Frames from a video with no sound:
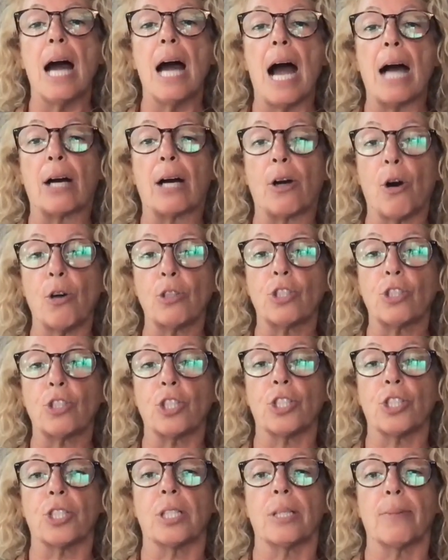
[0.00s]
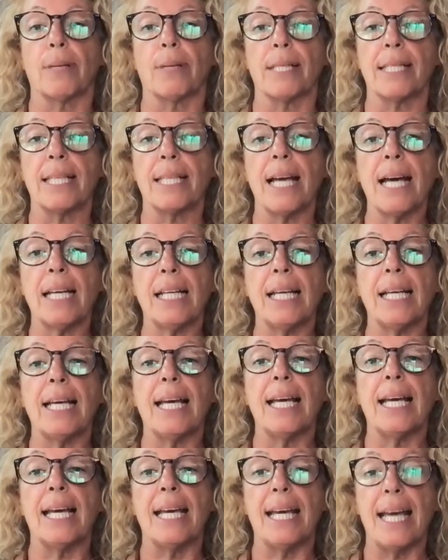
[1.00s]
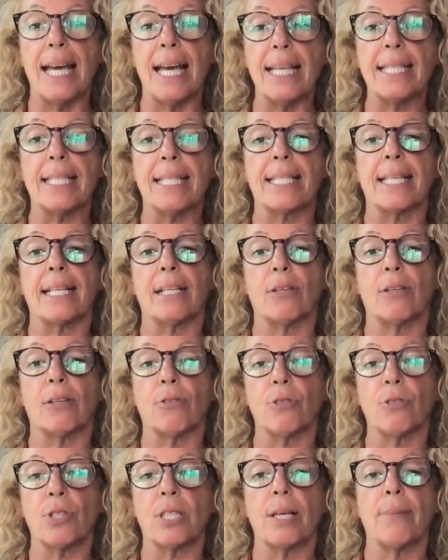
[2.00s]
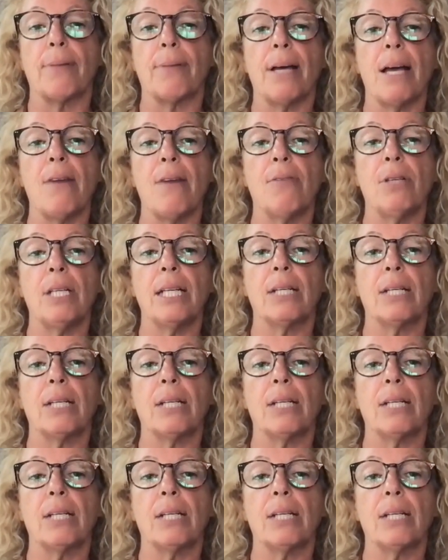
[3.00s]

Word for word: accorgersi di pensare e essere consapevole